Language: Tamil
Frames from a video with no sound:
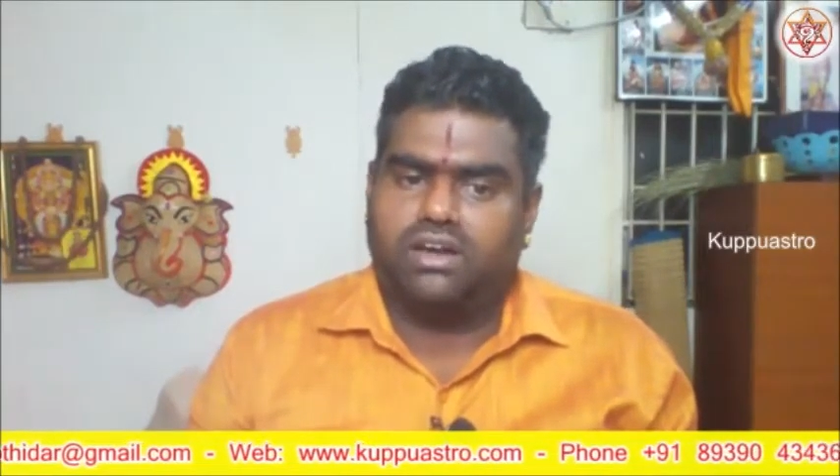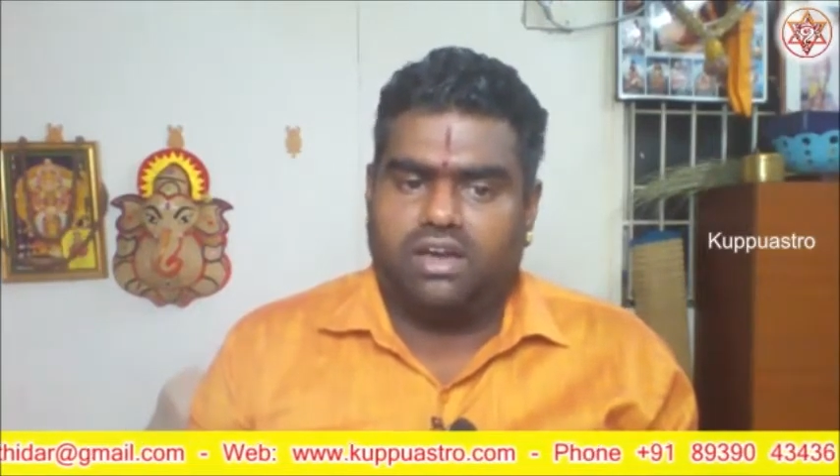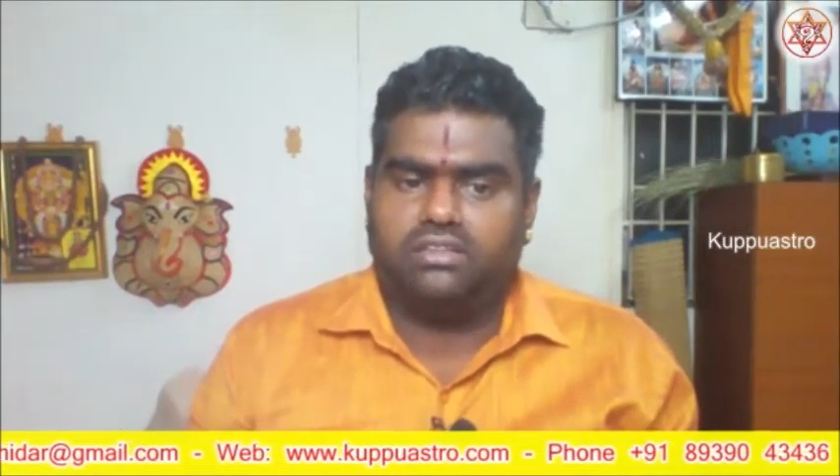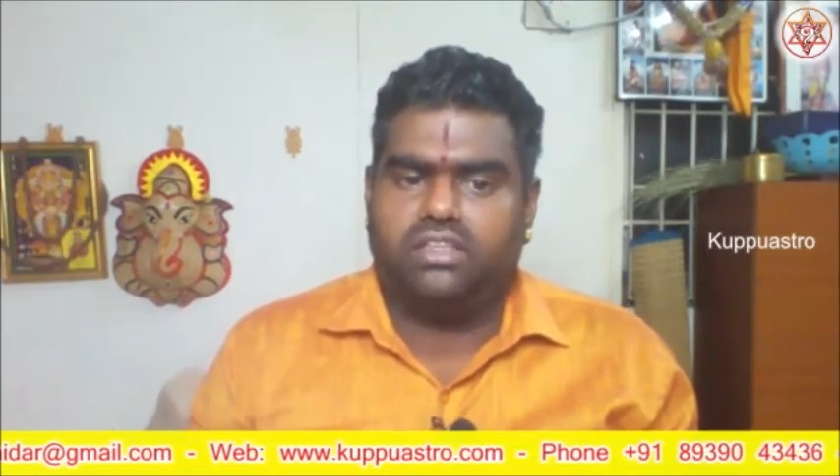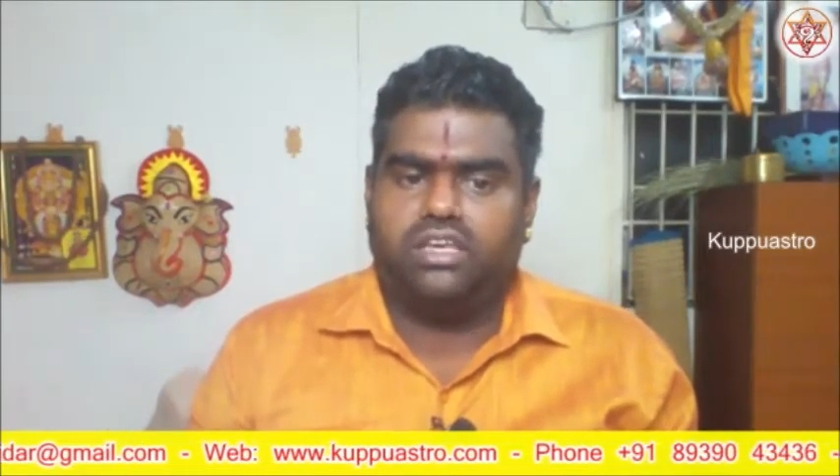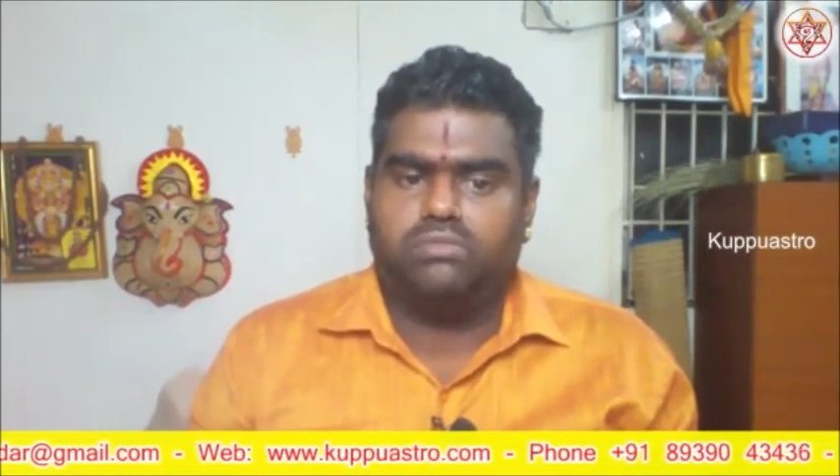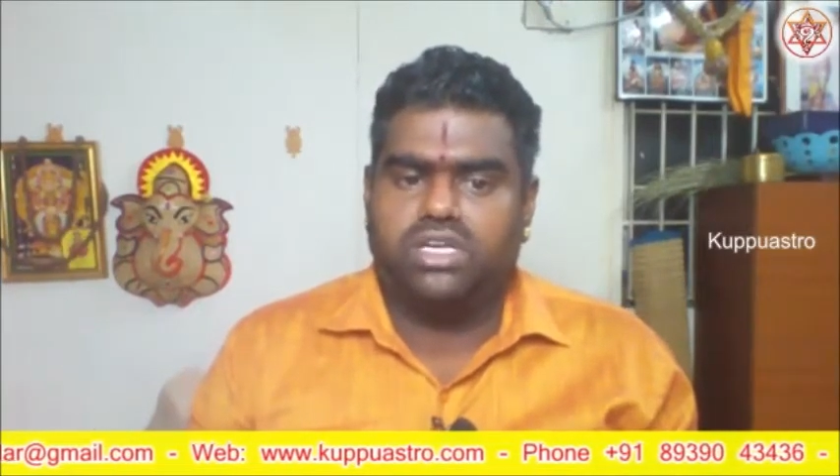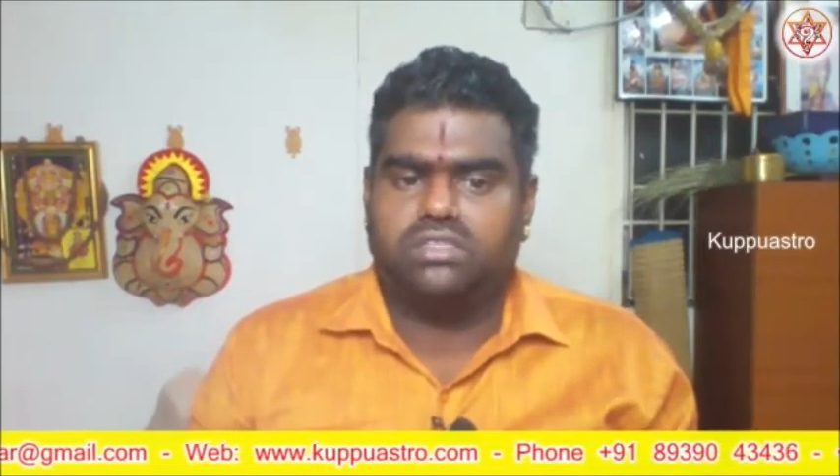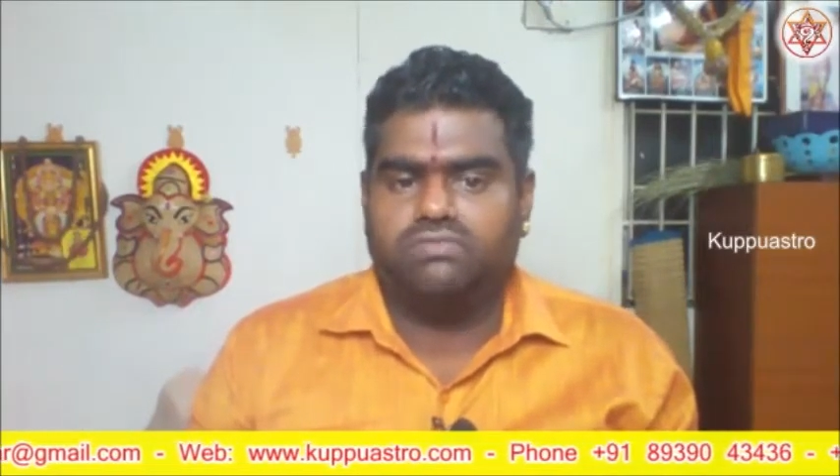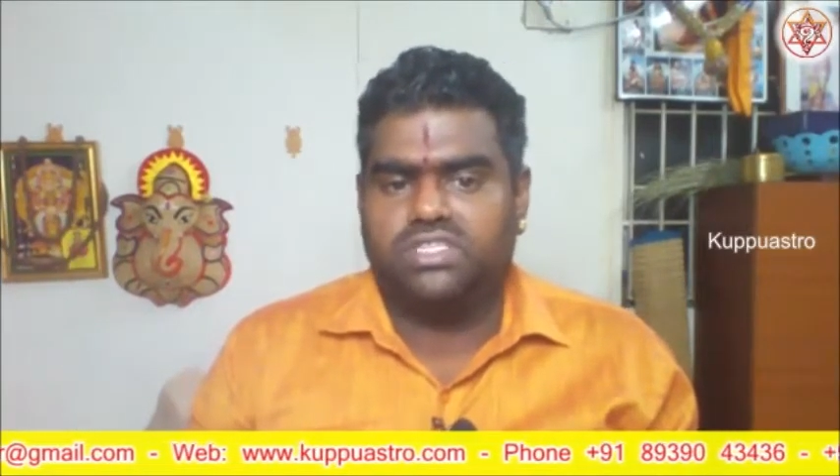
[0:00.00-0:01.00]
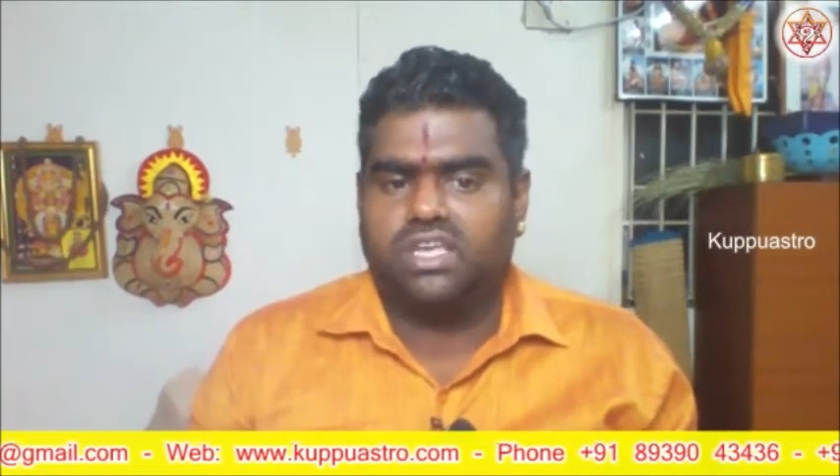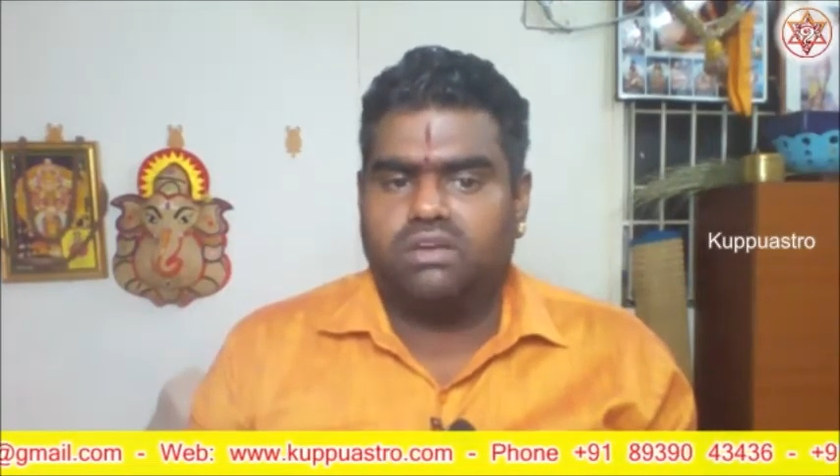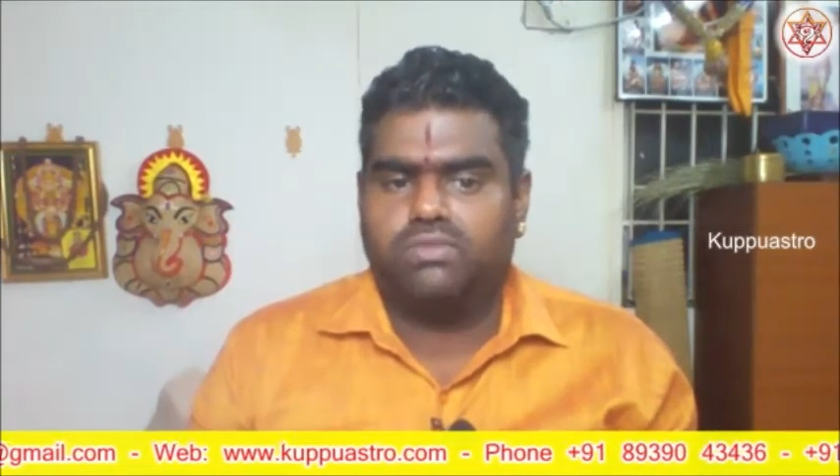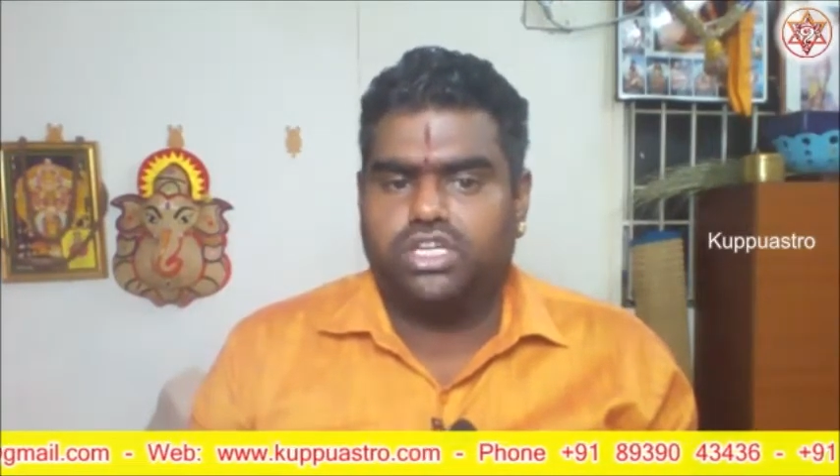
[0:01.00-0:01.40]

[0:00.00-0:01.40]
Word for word: கார்த்திகை மாதம் விசாகம்